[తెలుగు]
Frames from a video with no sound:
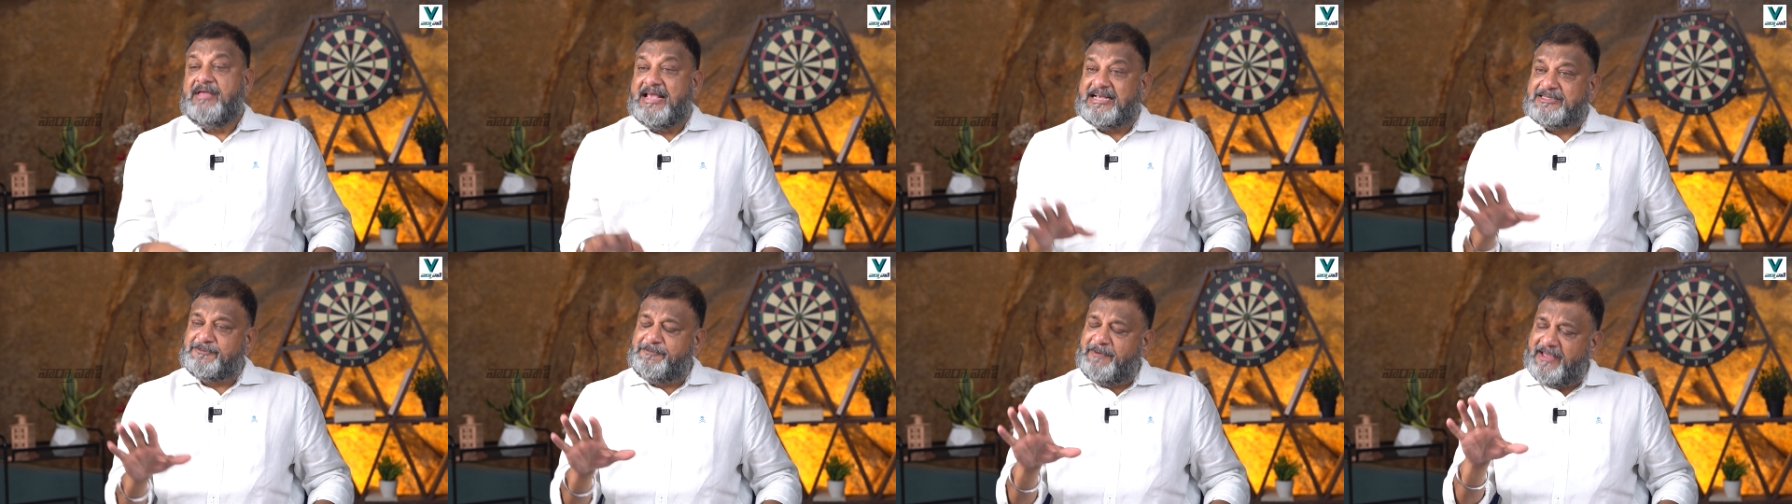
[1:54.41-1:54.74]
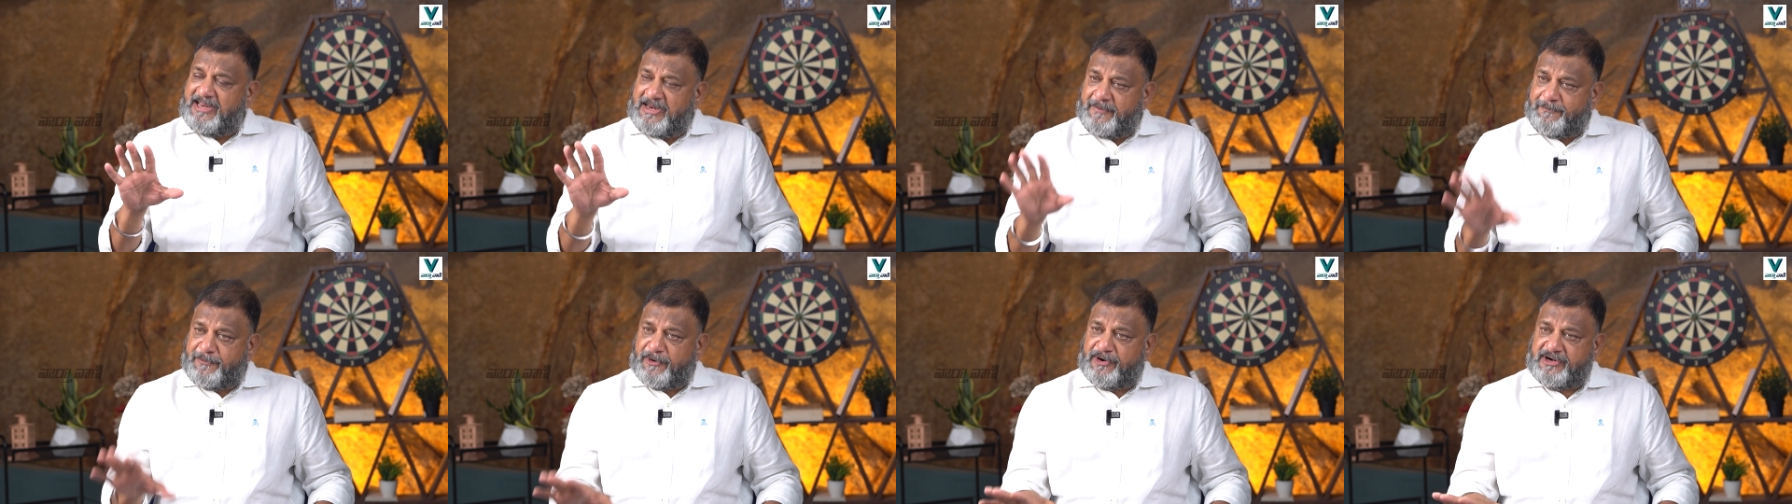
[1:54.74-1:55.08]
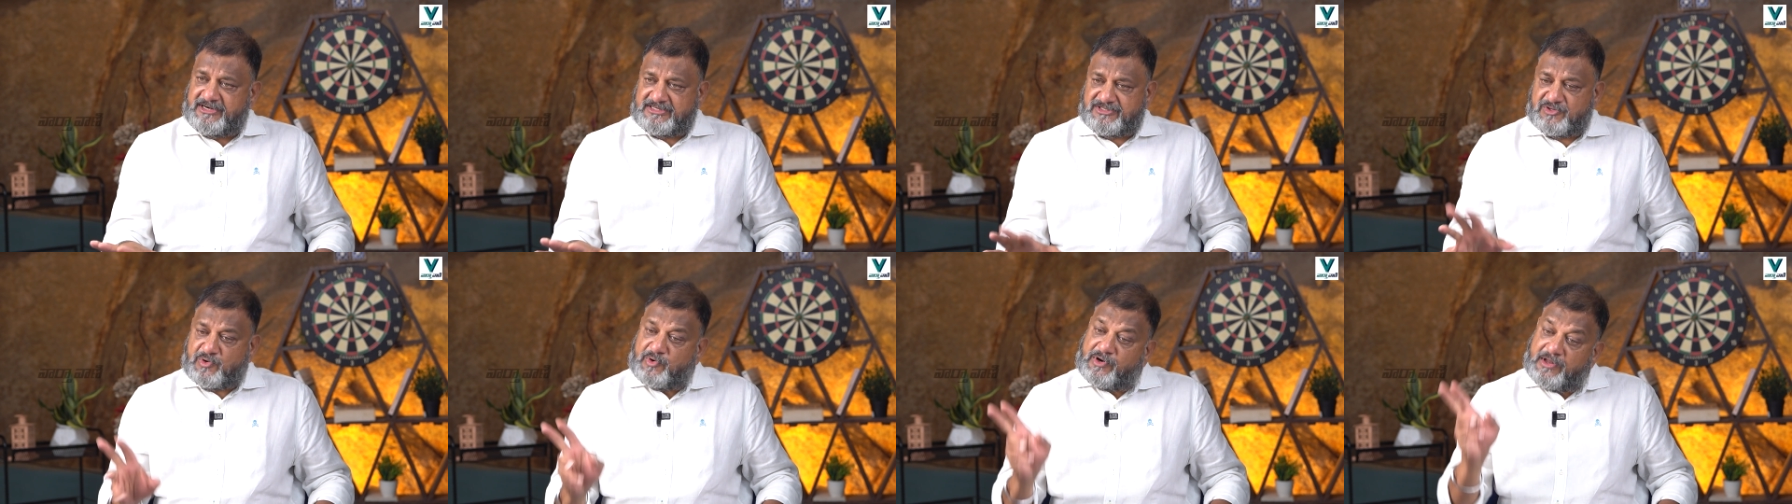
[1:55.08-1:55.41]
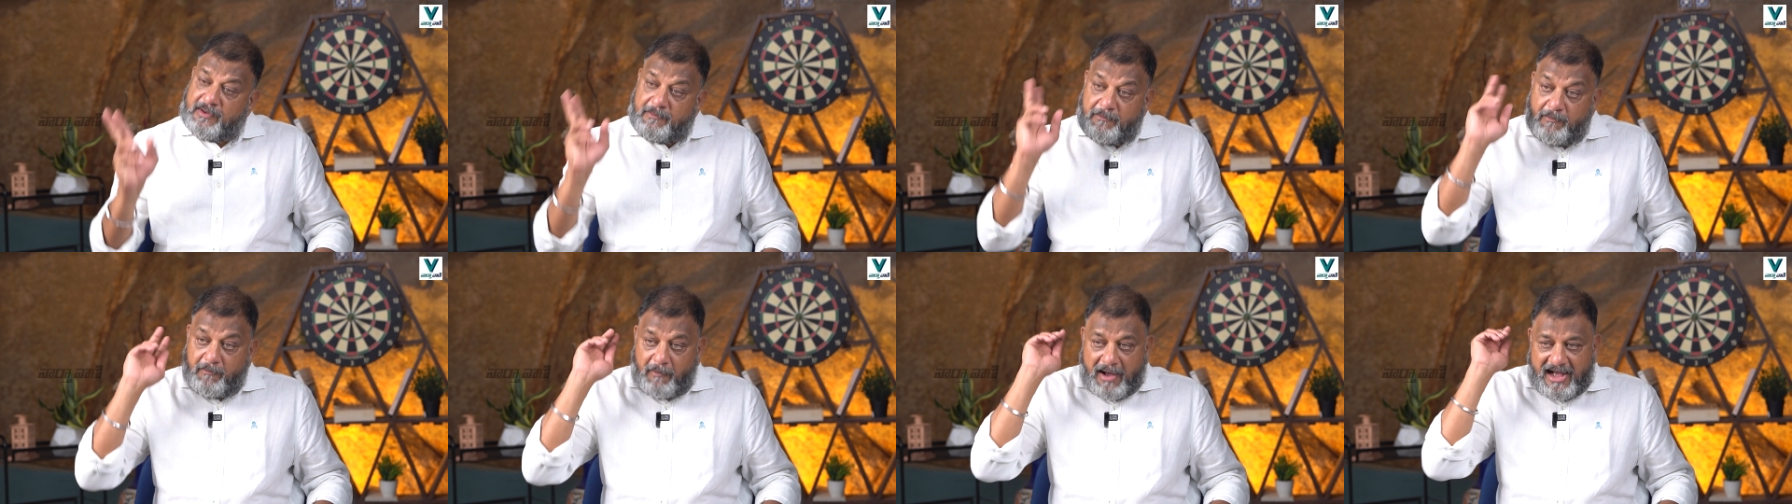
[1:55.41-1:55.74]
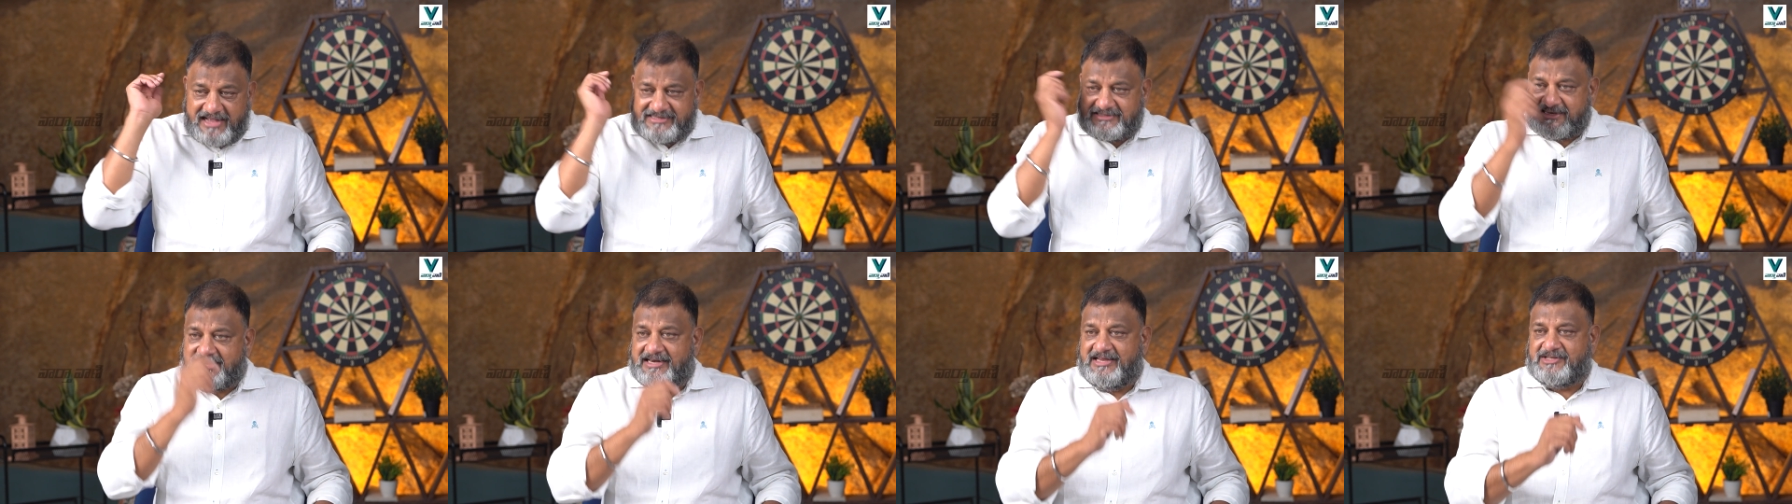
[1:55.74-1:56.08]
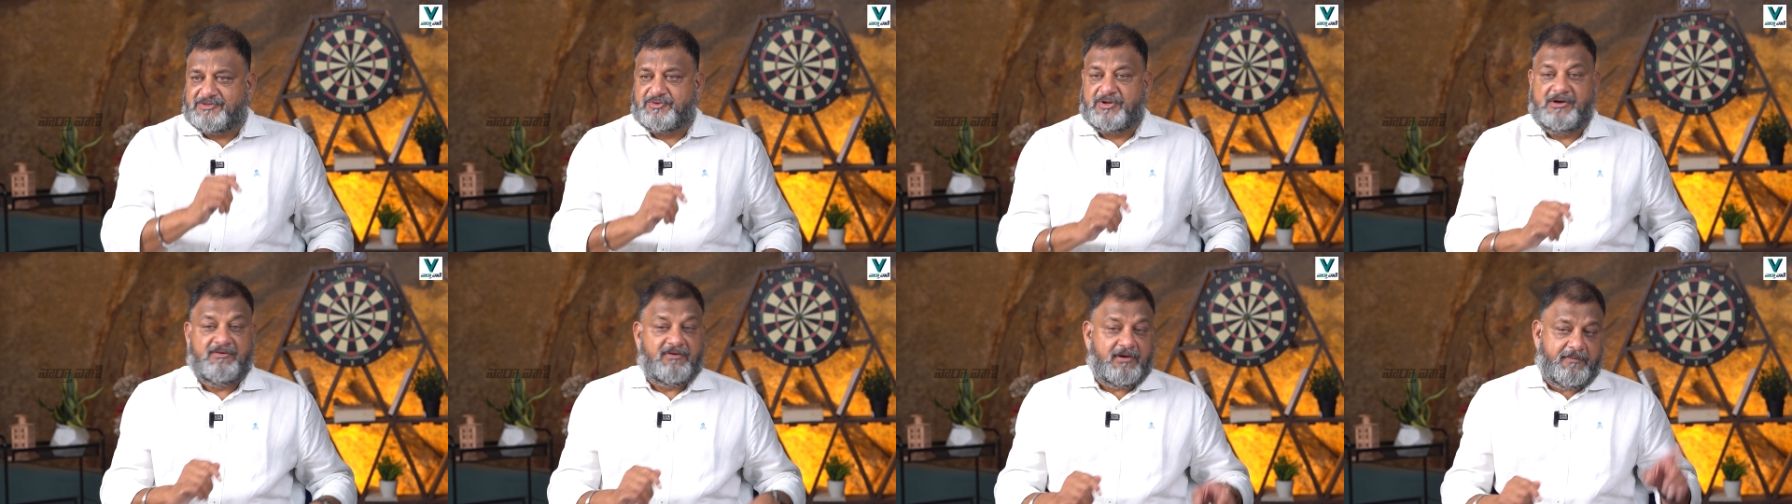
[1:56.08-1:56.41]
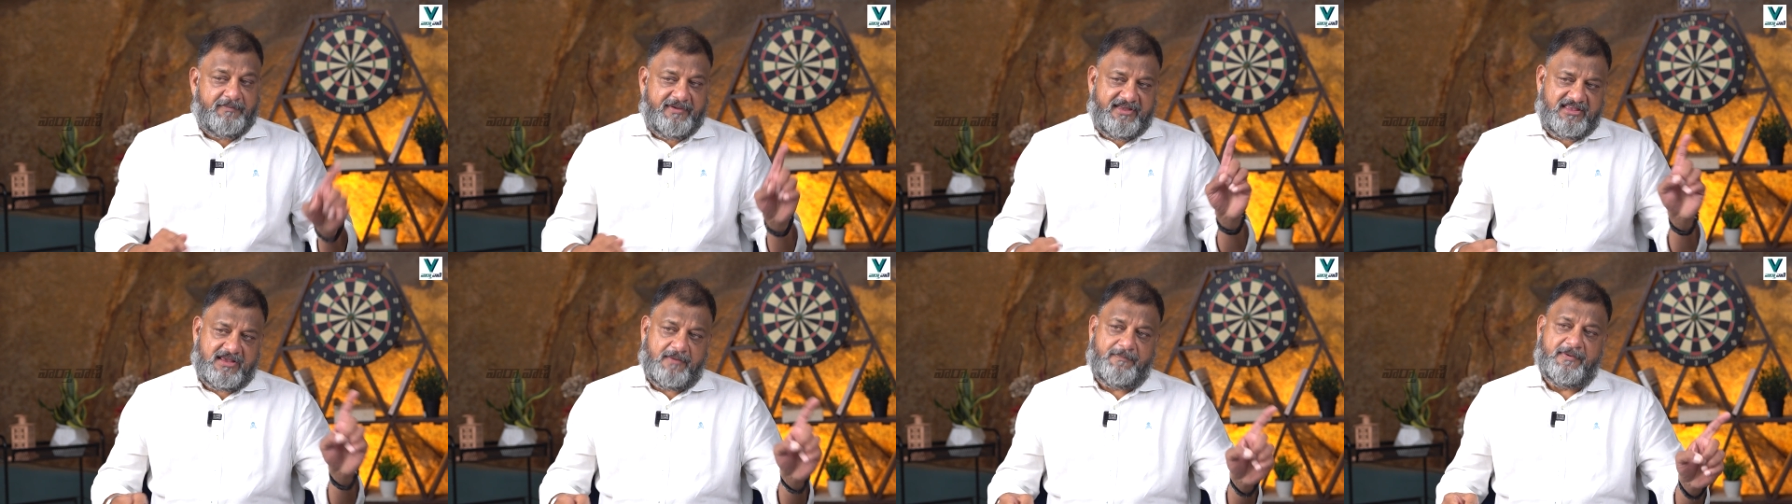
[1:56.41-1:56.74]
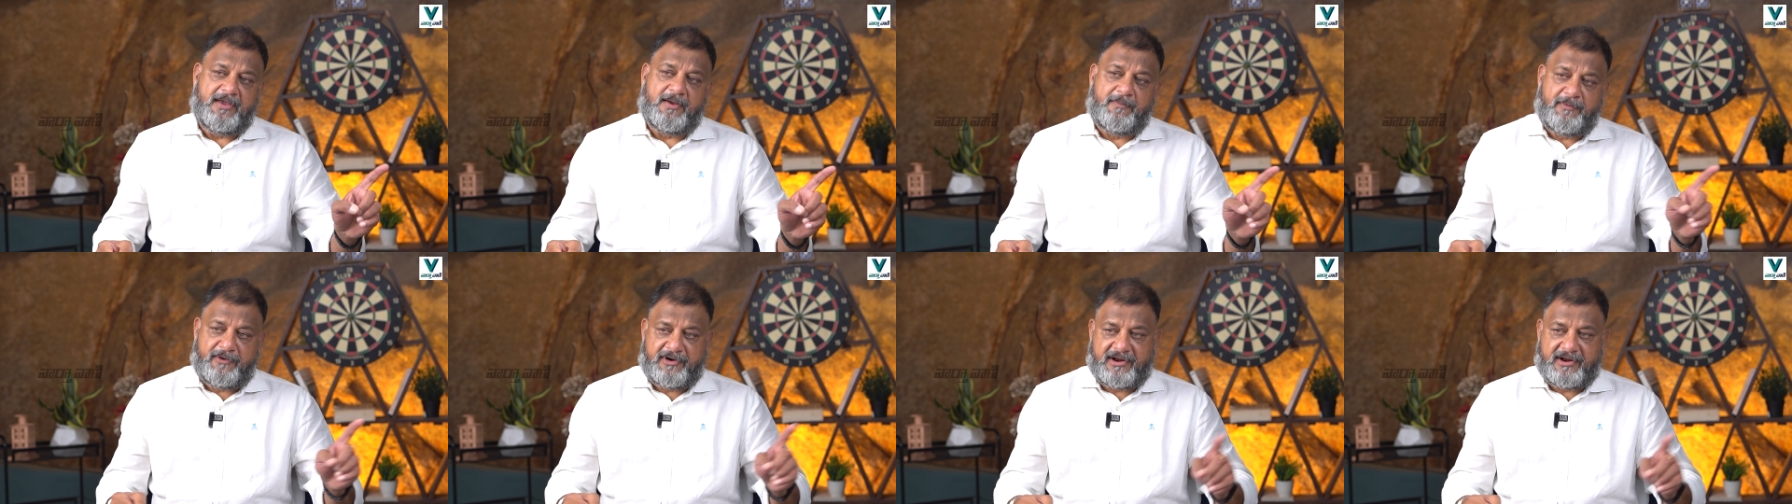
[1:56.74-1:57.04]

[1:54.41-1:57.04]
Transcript: ఎక్స్పైరీ ప్రోడక్ట్స్ కూడా మాస్క్లు వేసుకొని వాళ్ళు బీజేపీకి